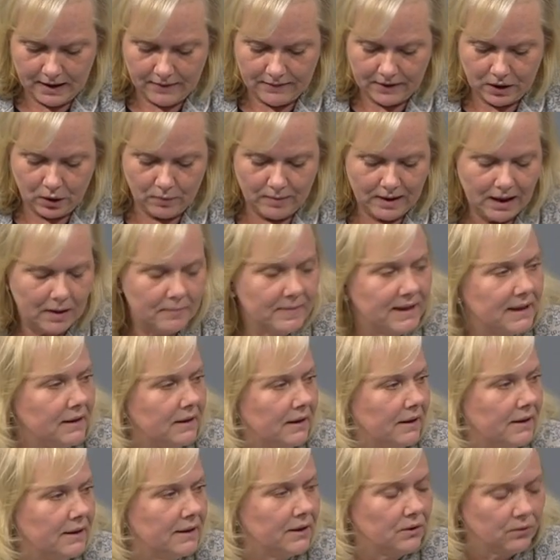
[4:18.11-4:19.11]
warum haben Sie
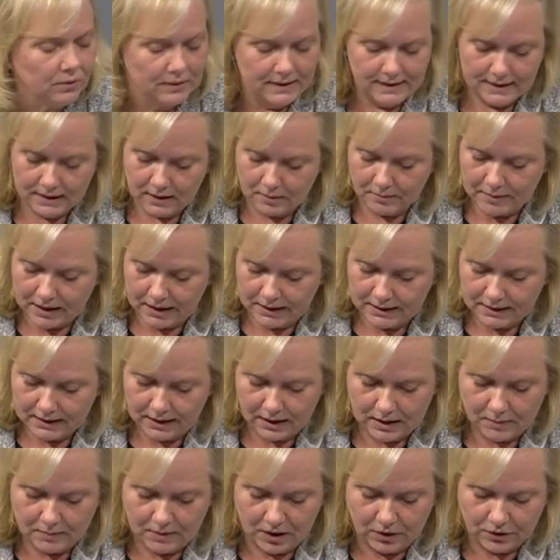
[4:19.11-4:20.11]
dann nicht unserem
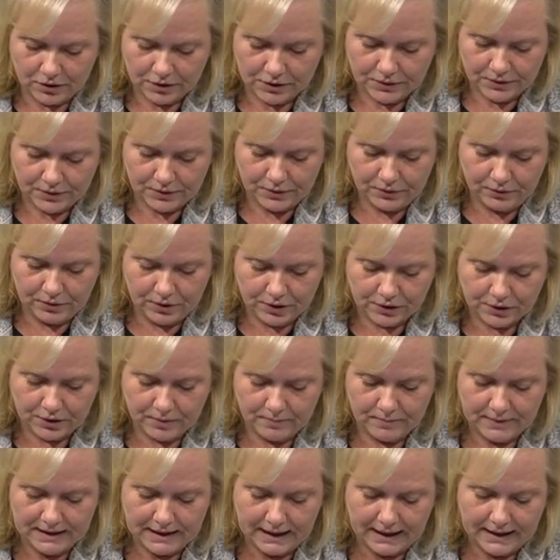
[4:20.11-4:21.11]
Antrag im Ausschuss
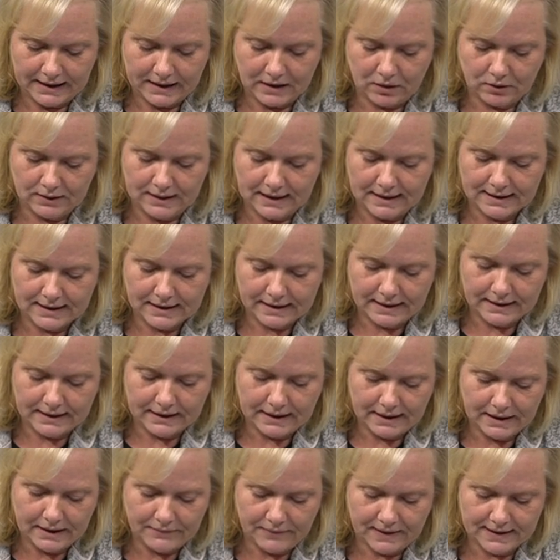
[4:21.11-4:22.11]
zugestimmt, der genau das
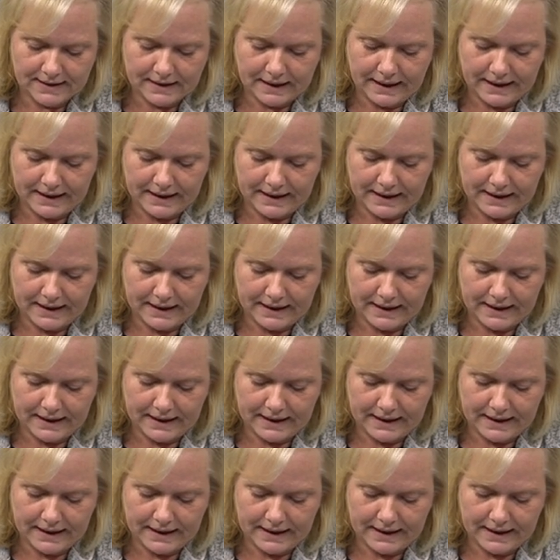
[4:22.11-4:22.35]
enthält, was